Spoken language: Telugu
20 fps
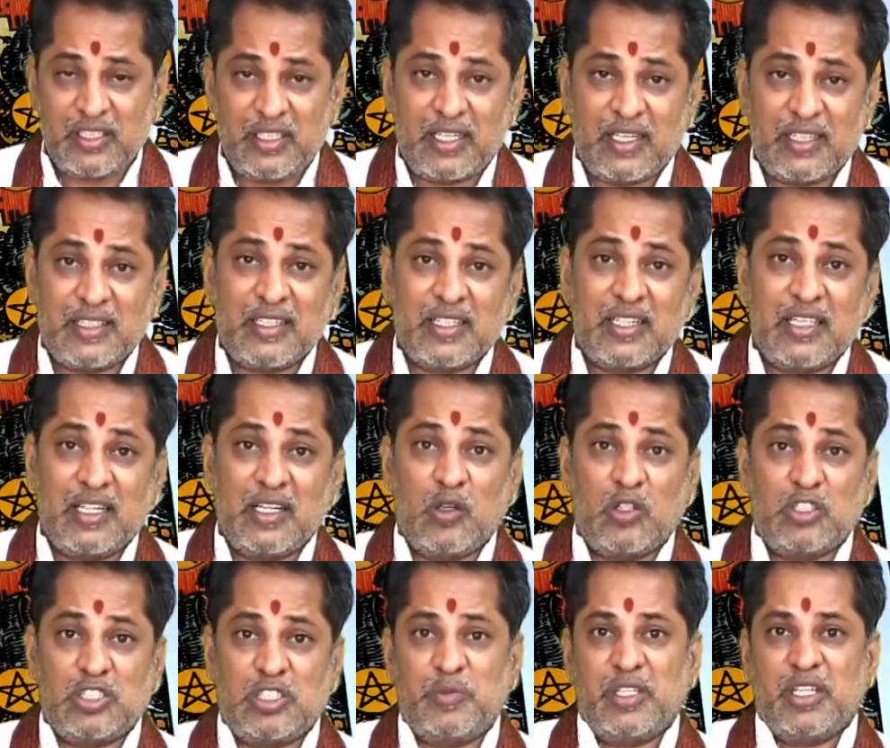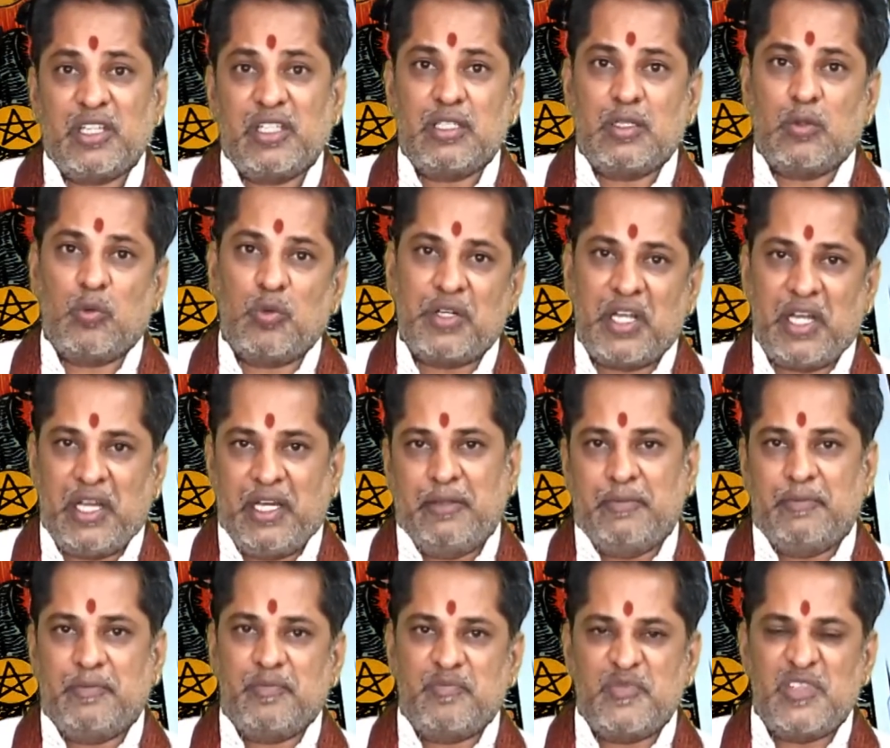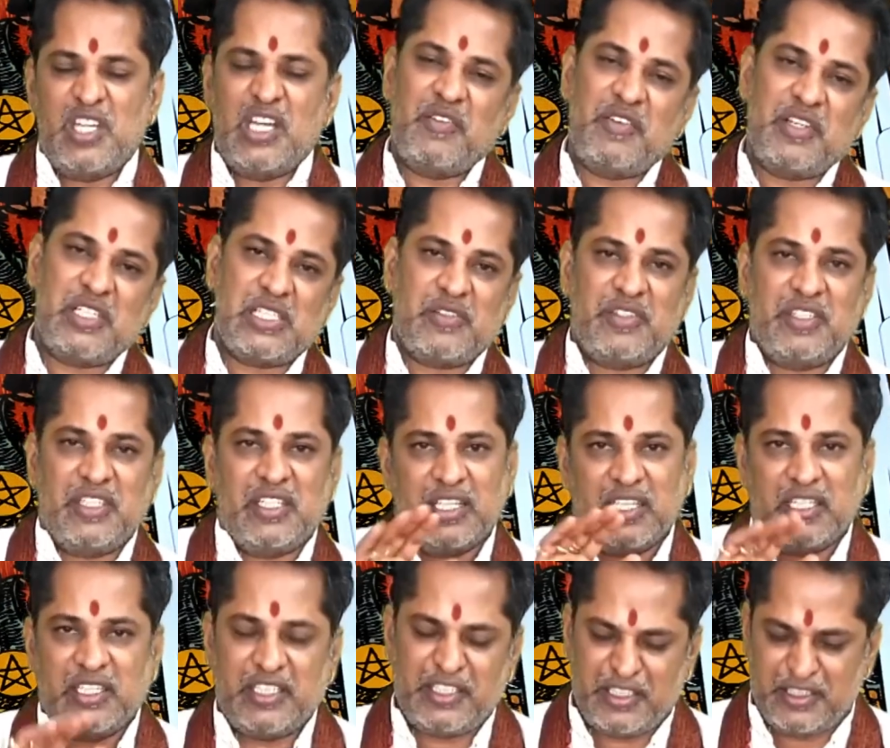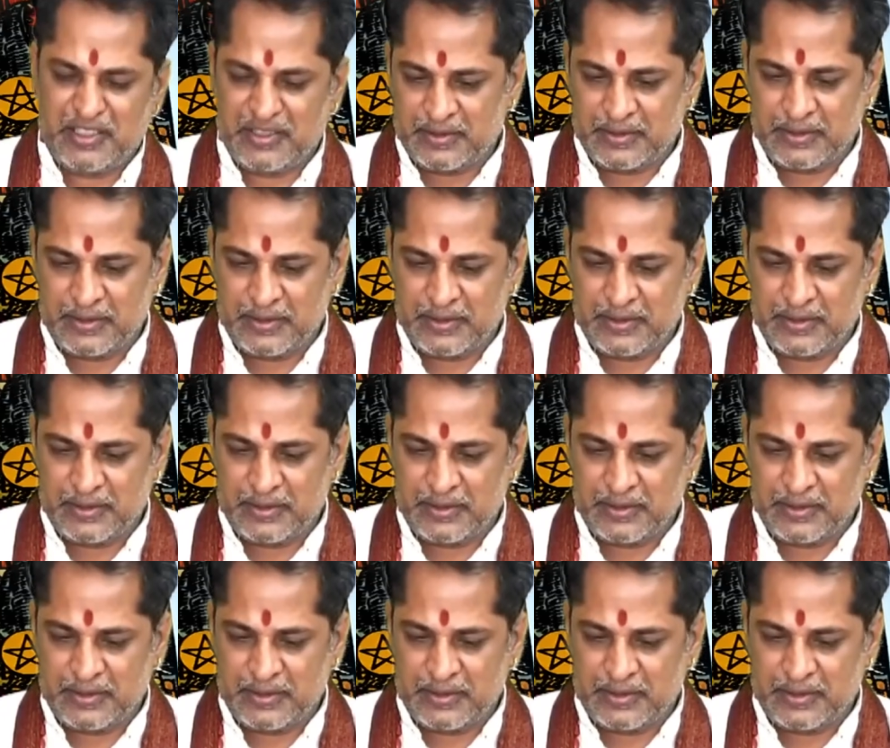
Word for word: ఎడదగిన ఆలోచన మీకు ఏదైనా ఉంటే ఏ విషయమైనా కానివ్వండి